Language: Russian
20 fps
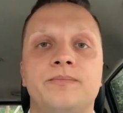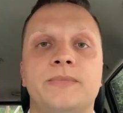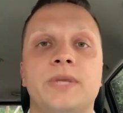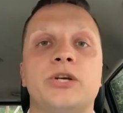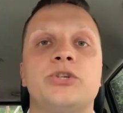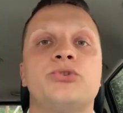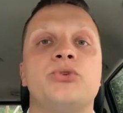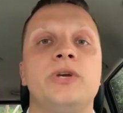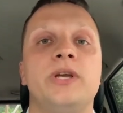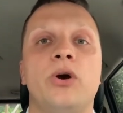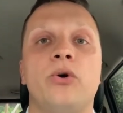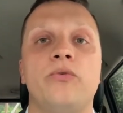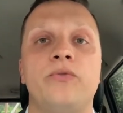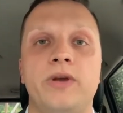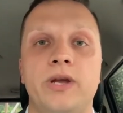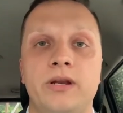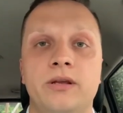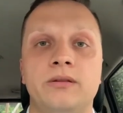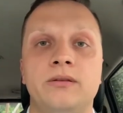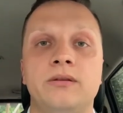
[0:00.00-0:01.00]
Так что я
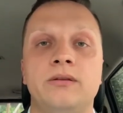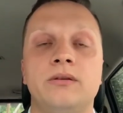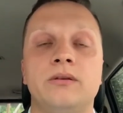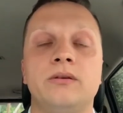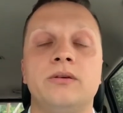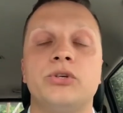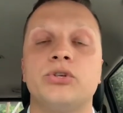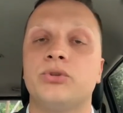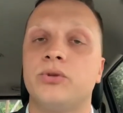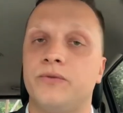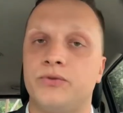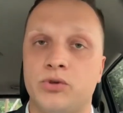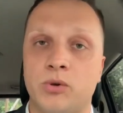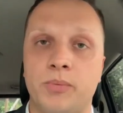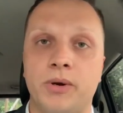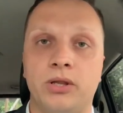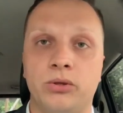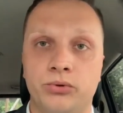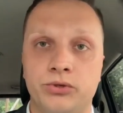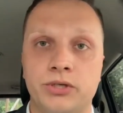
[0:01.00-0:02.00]
уверен, что
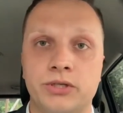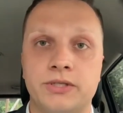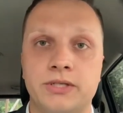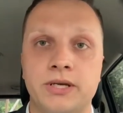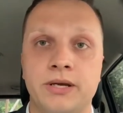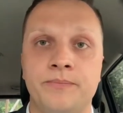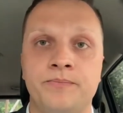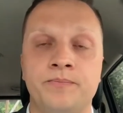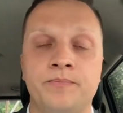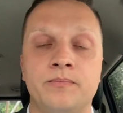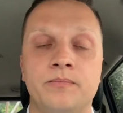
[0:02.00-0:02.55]
все получится.